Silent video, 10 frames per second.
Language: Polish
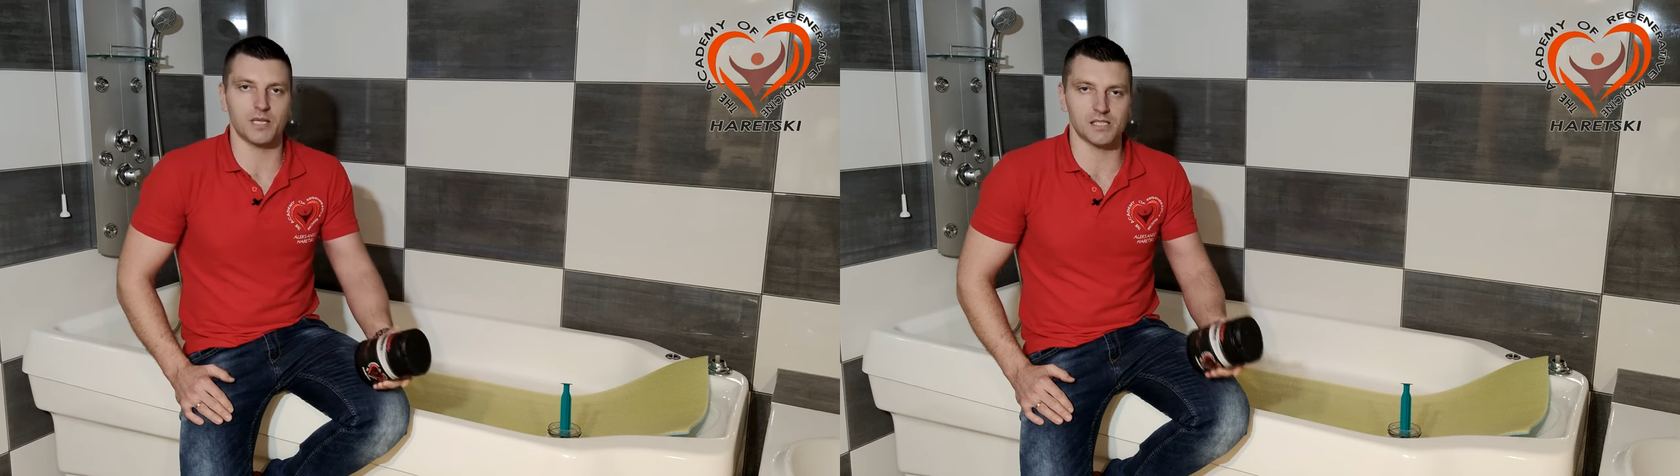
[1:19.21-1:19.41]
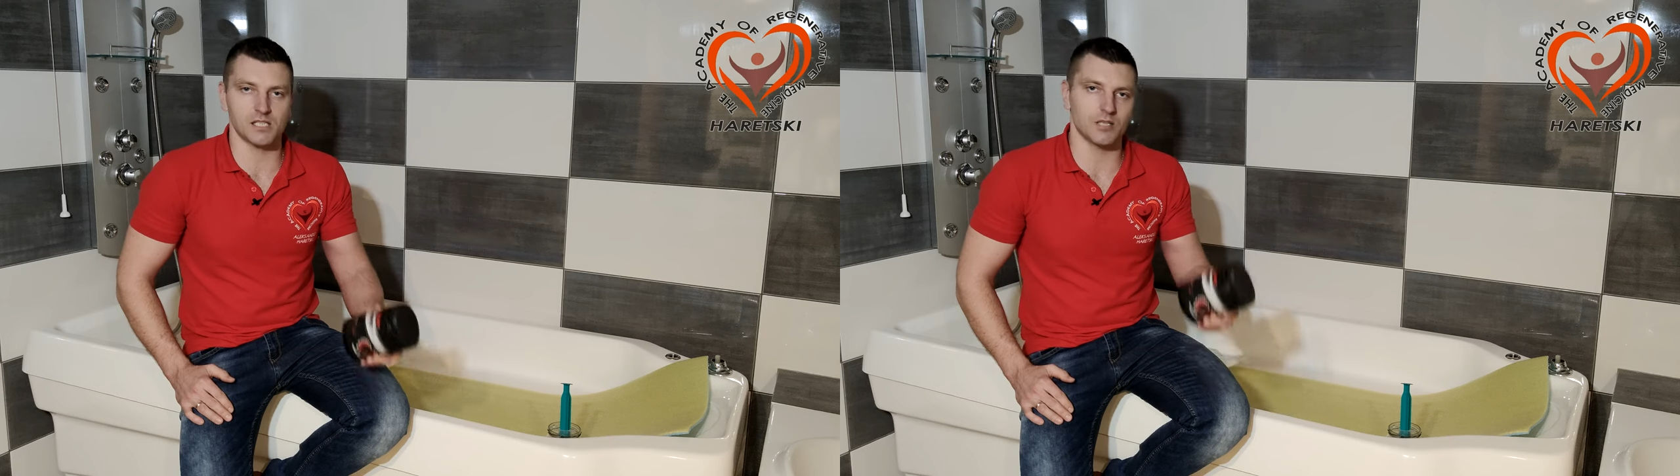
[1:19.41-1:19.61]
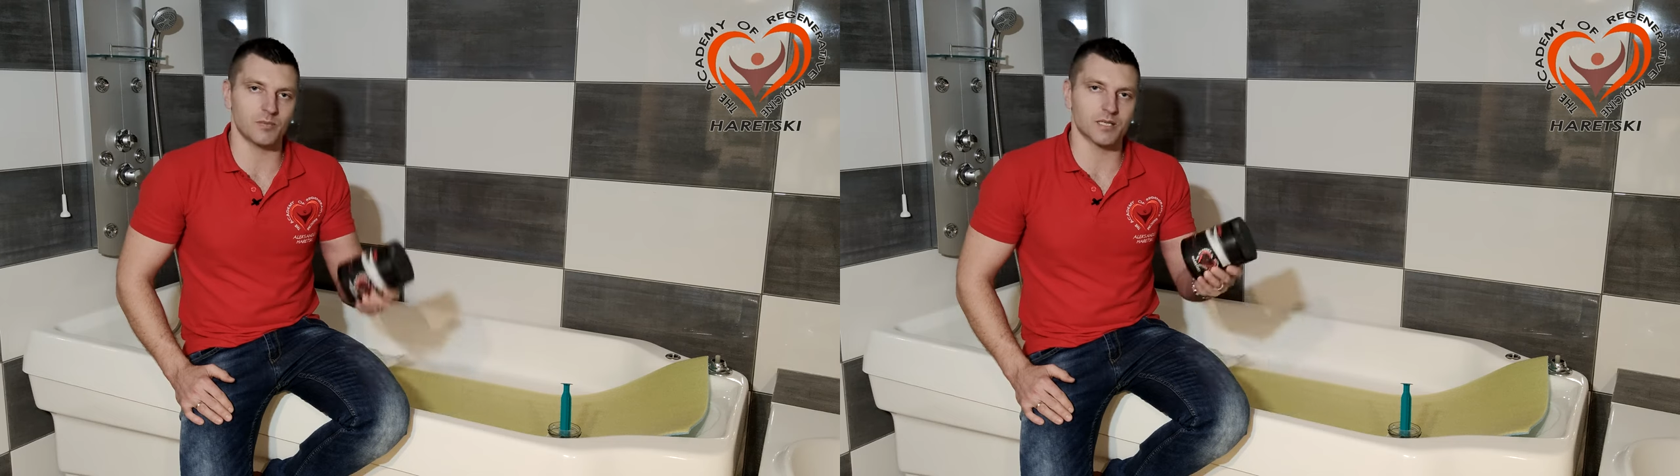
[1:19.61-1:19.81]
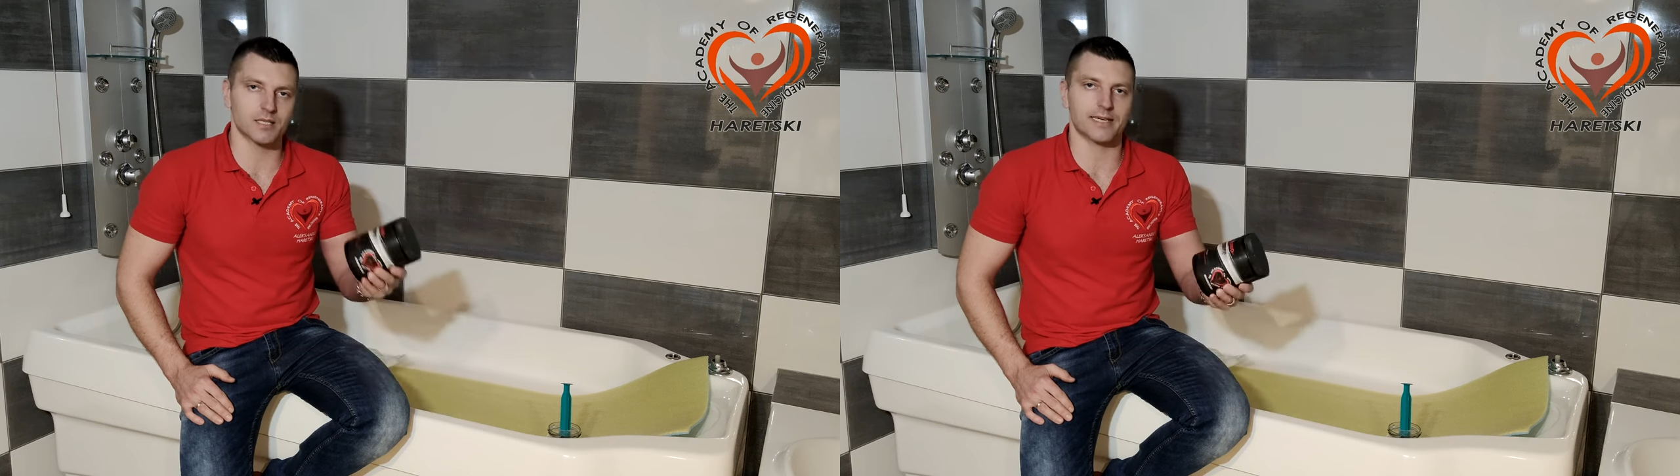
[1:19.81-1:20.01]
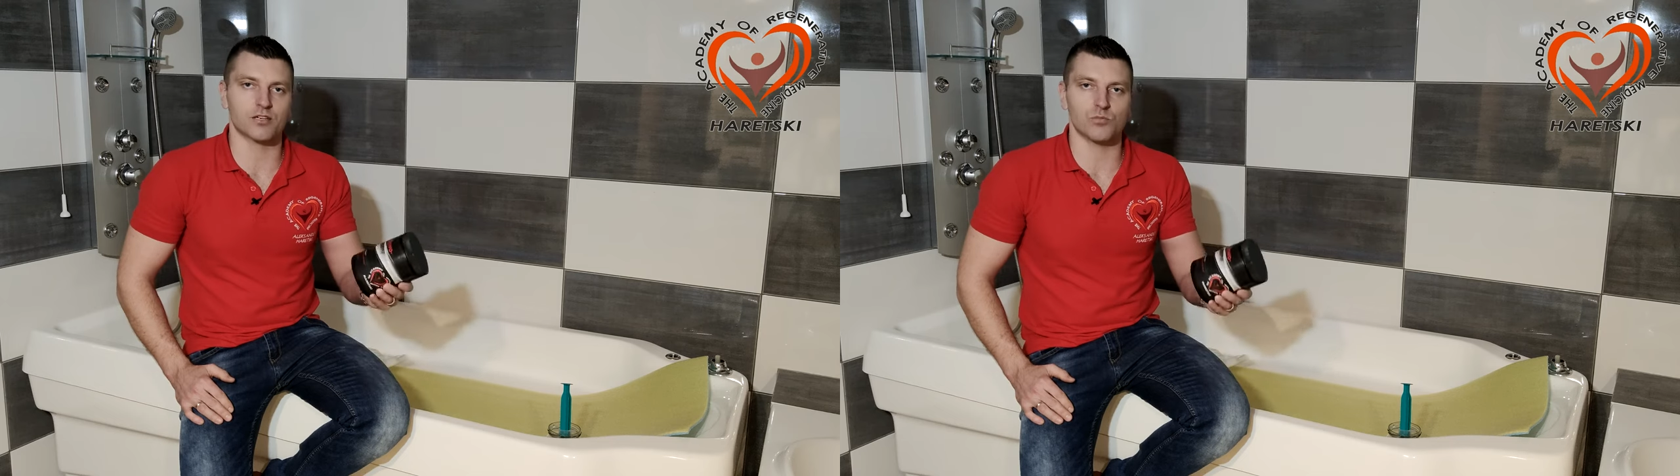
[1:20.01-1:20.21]
między innymi
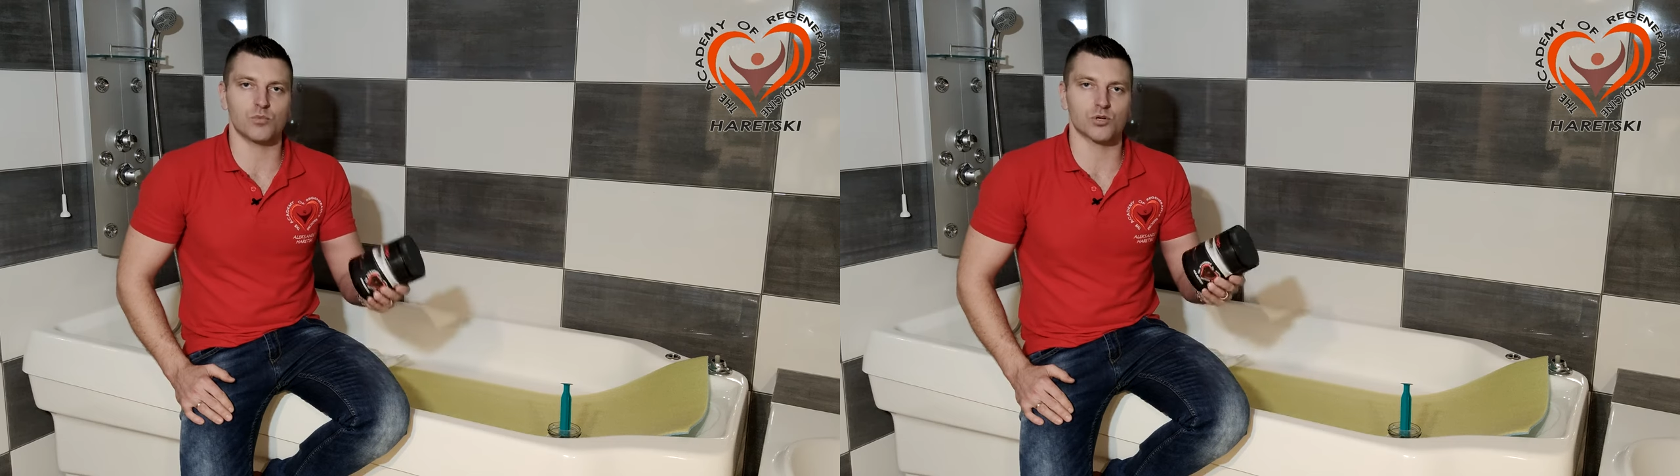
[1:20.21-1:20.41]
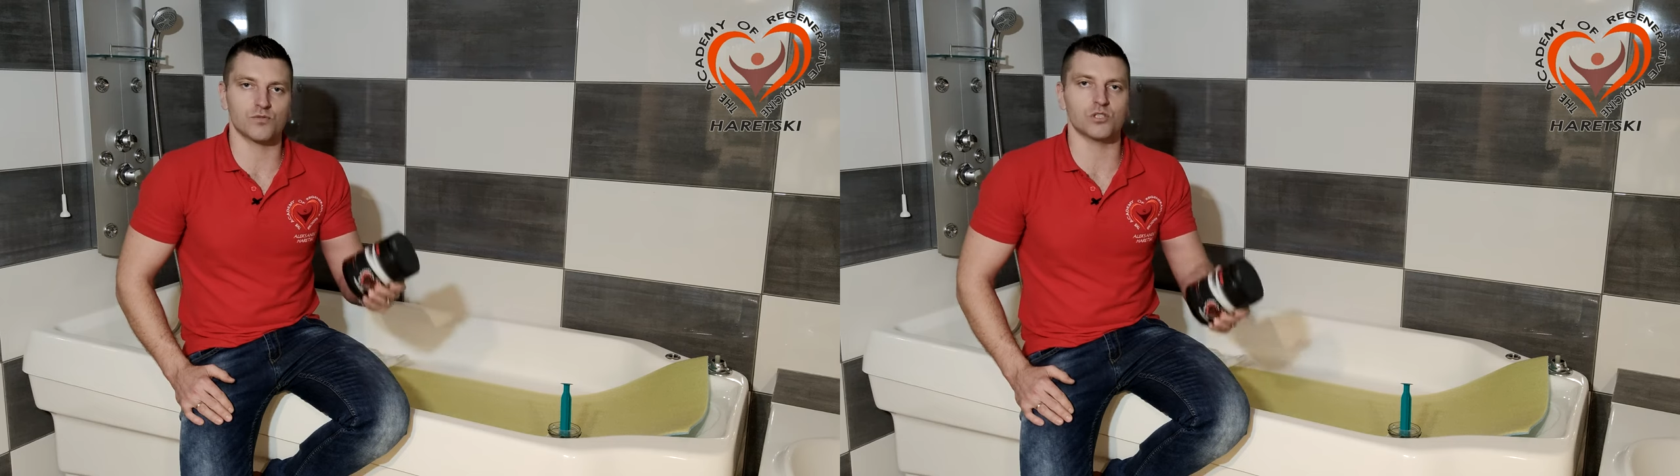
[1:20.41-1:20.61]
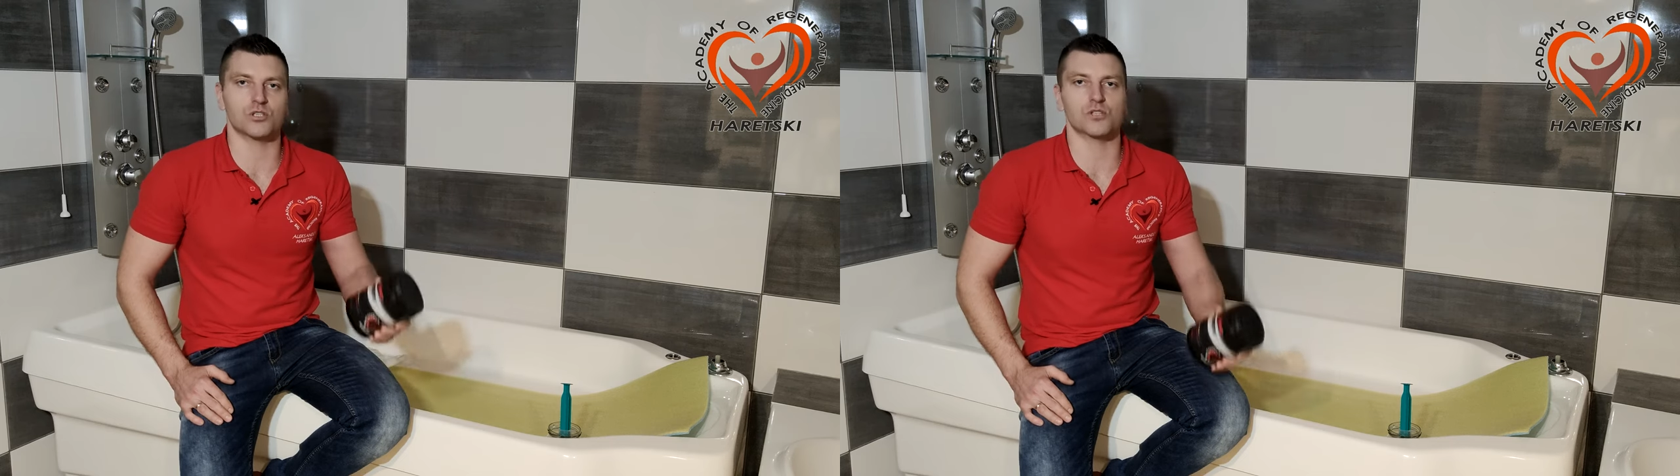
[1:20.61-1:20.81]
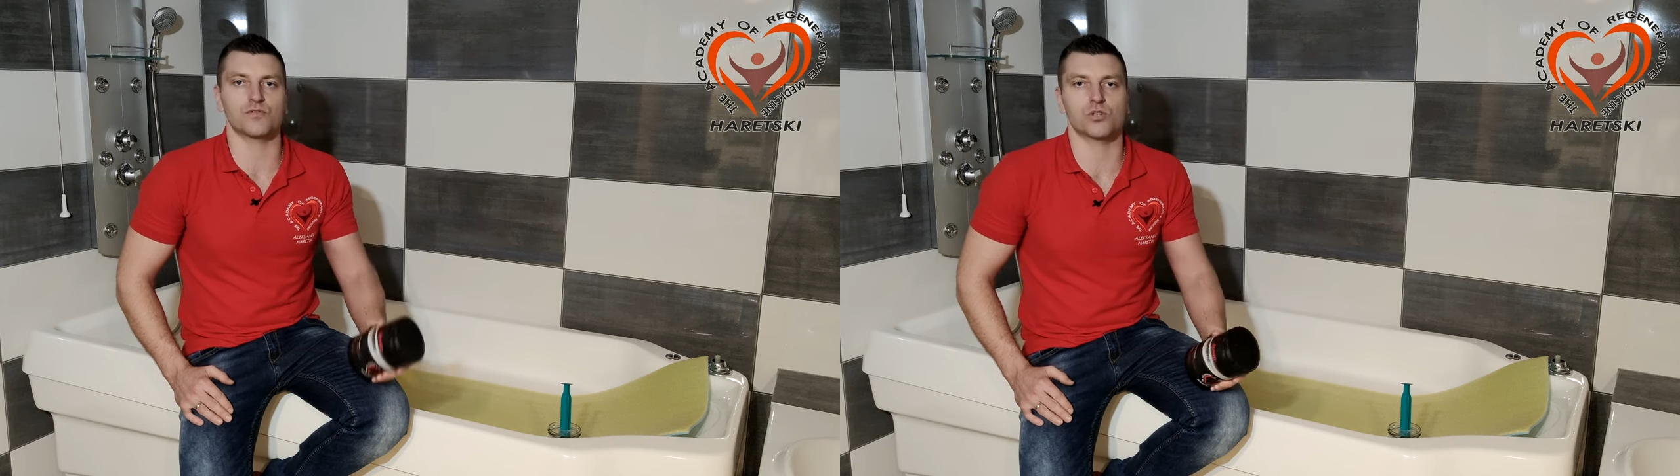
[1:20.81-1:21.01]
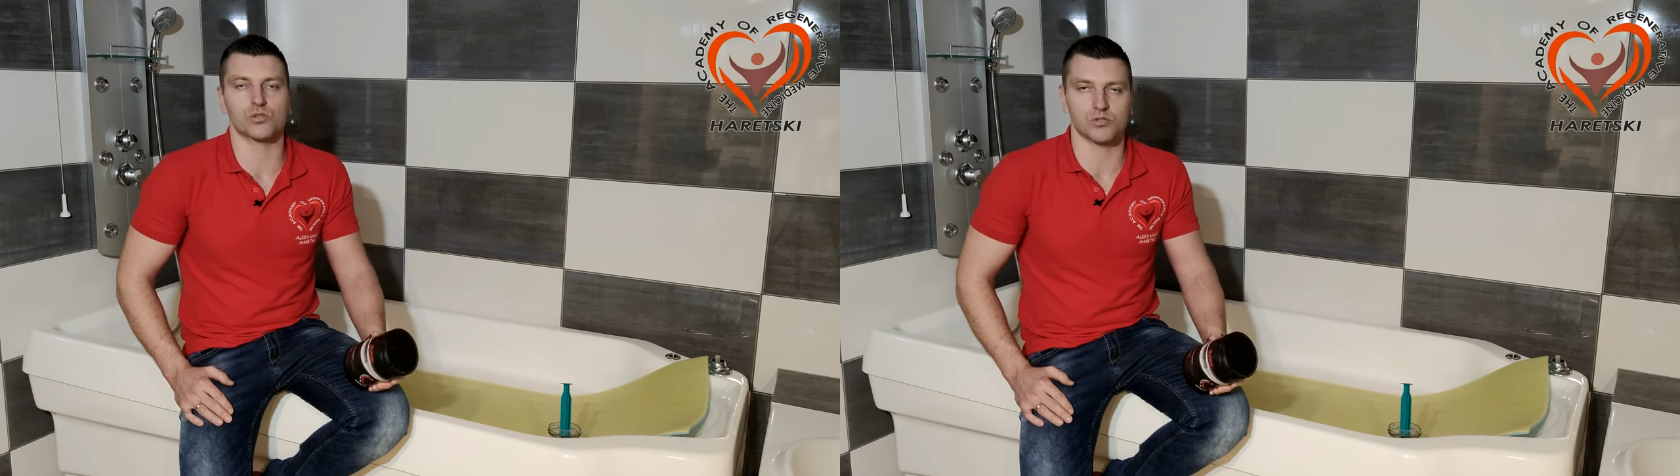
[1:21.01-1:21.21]
taką borowinę też
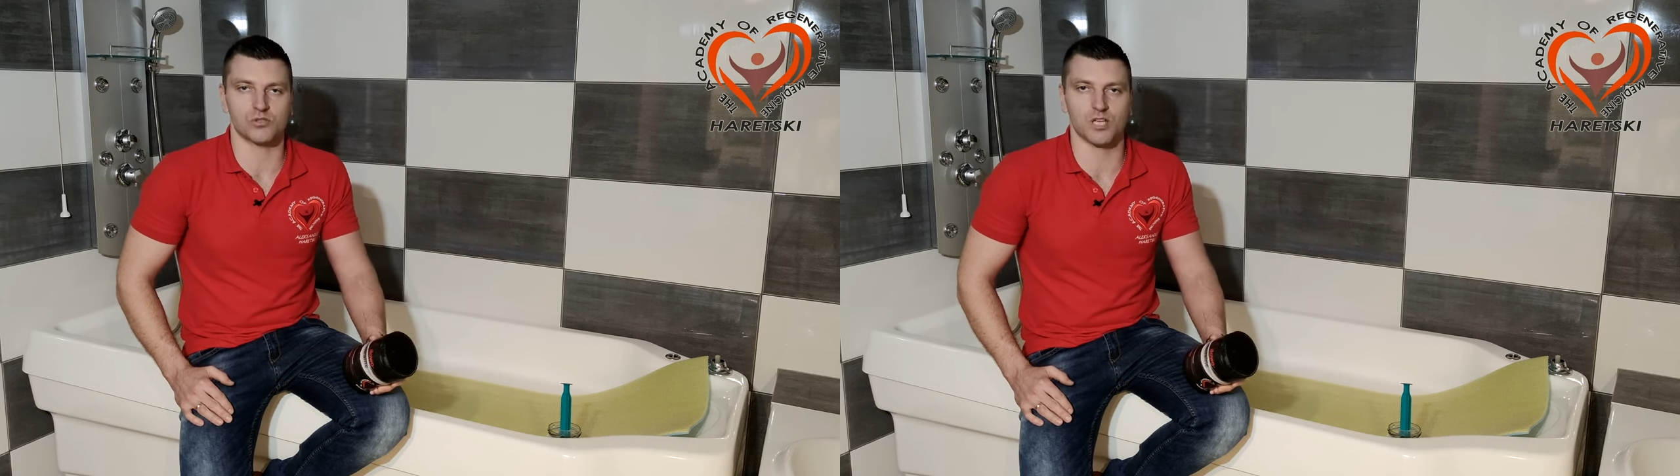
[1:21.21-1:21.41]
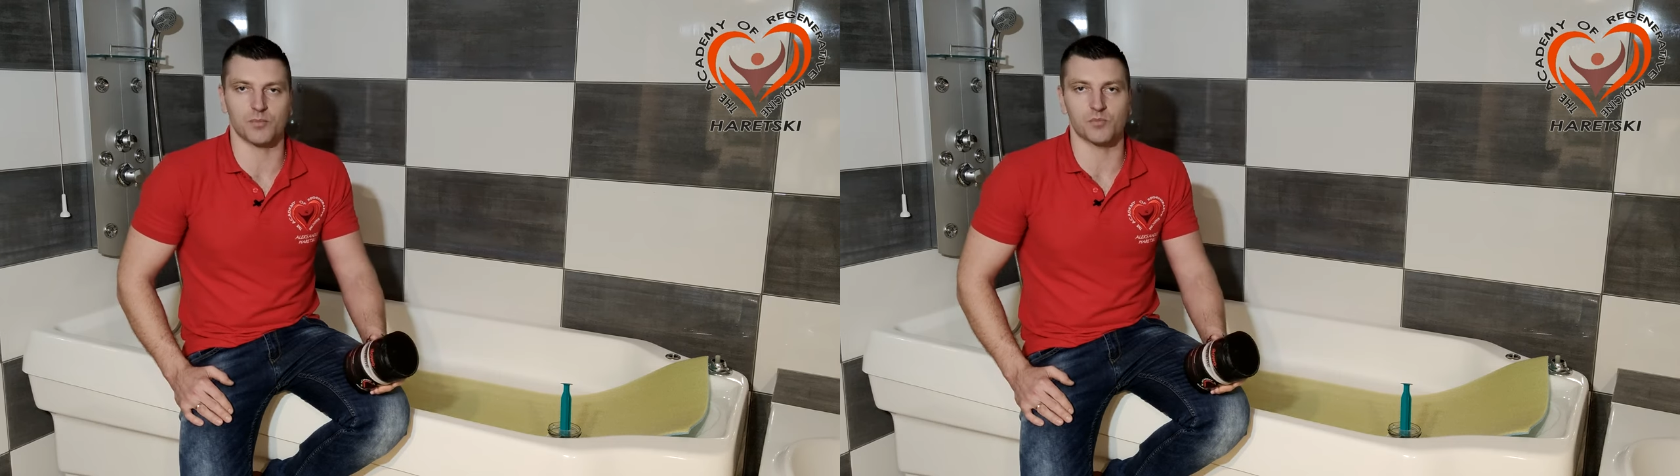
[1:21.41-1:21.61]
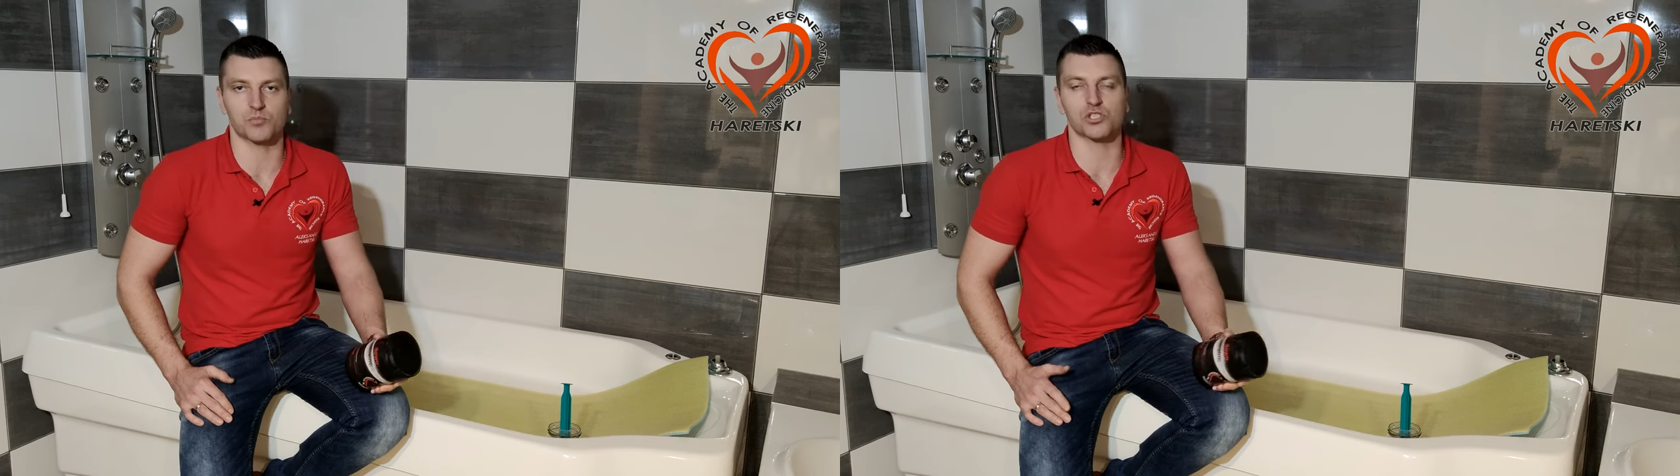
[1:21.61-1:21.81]
wykorzystujemy.